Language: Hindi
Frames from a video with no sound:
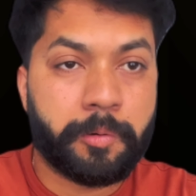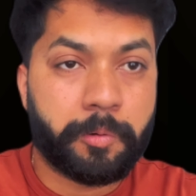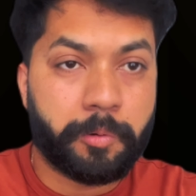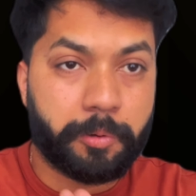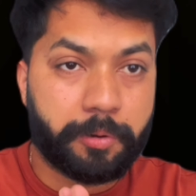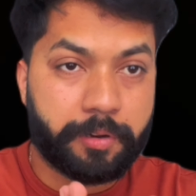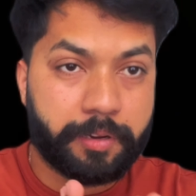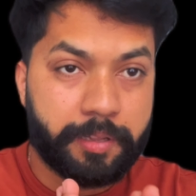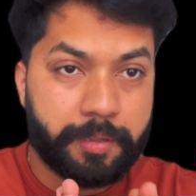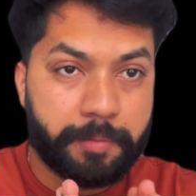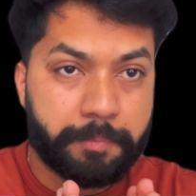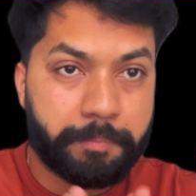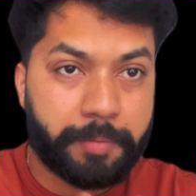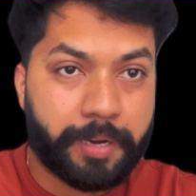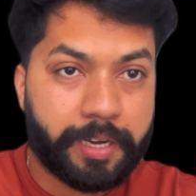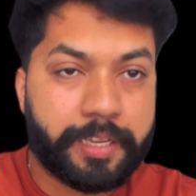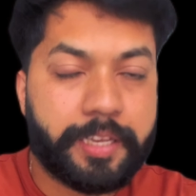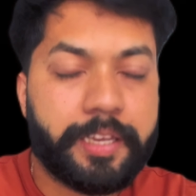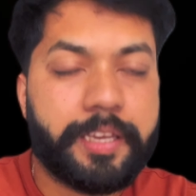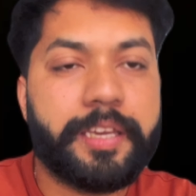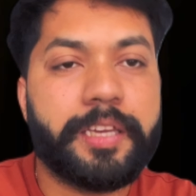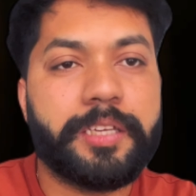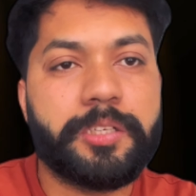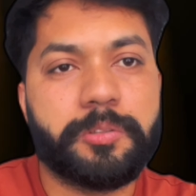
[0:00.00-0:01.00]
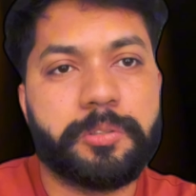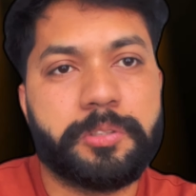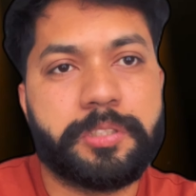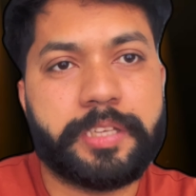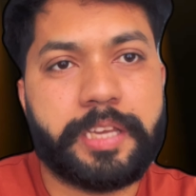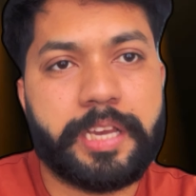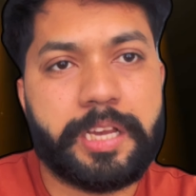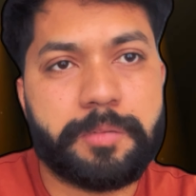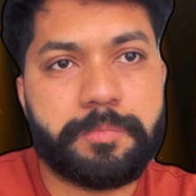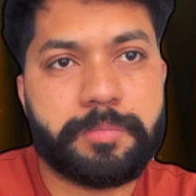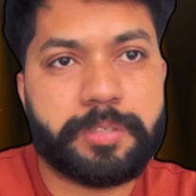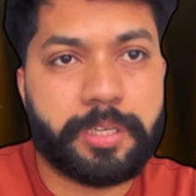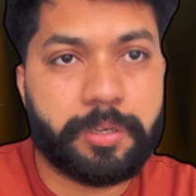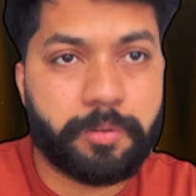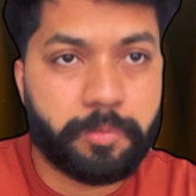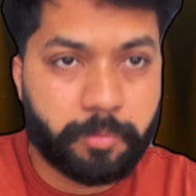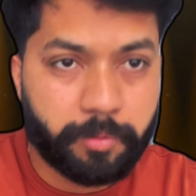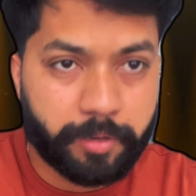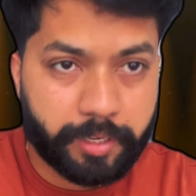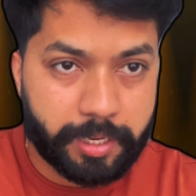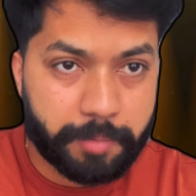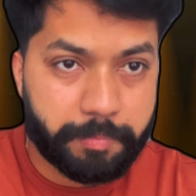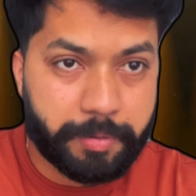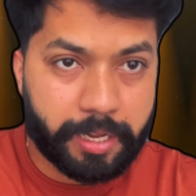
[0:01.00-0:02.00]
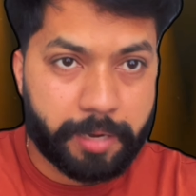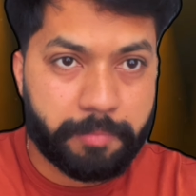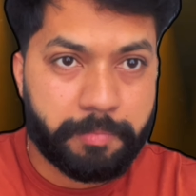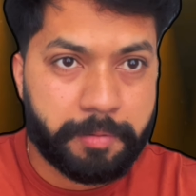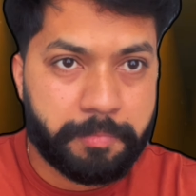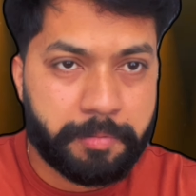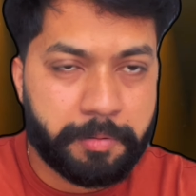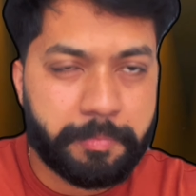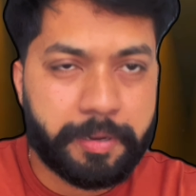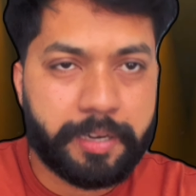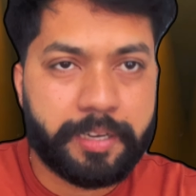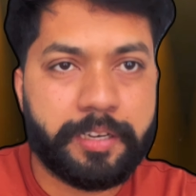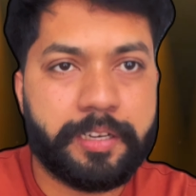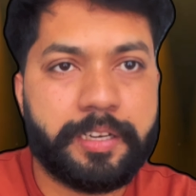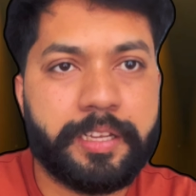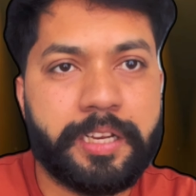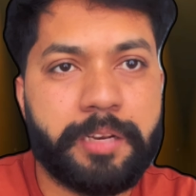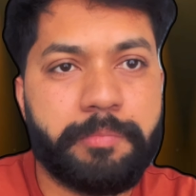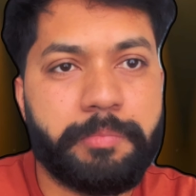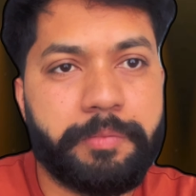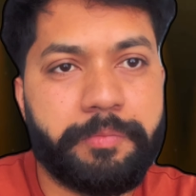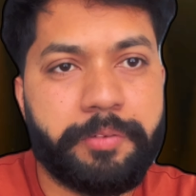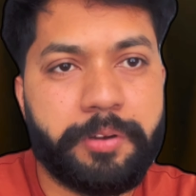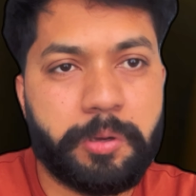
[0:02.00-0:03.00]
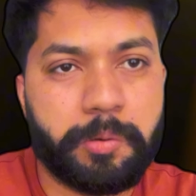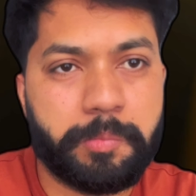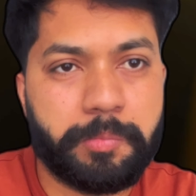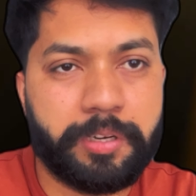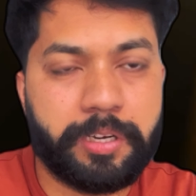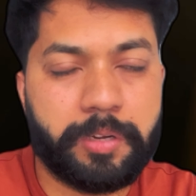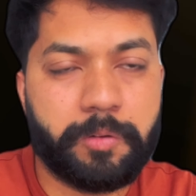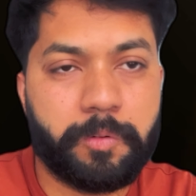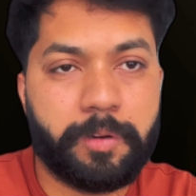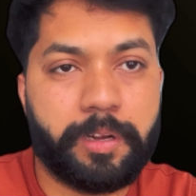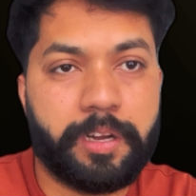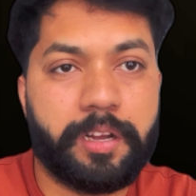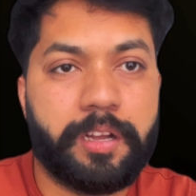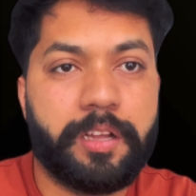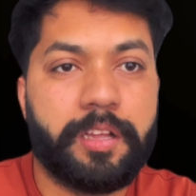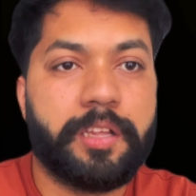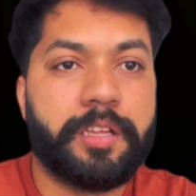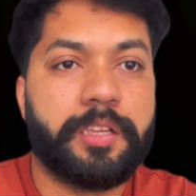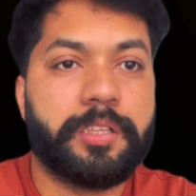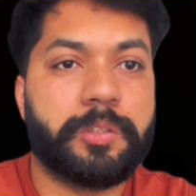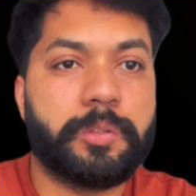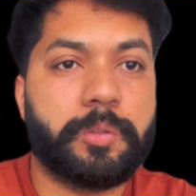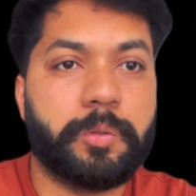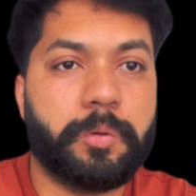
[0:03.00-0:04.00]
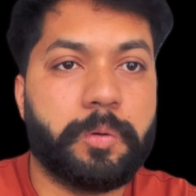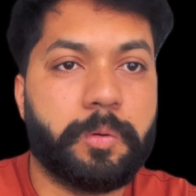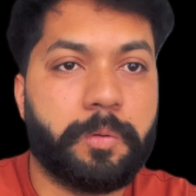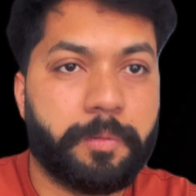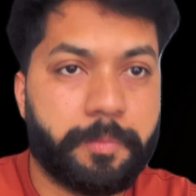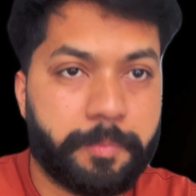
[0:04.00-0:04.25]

और बाकी के जो स्कैम्स हैं उनके बारे में भी मैं डिटेल में वीडियो बनाऊंगा तो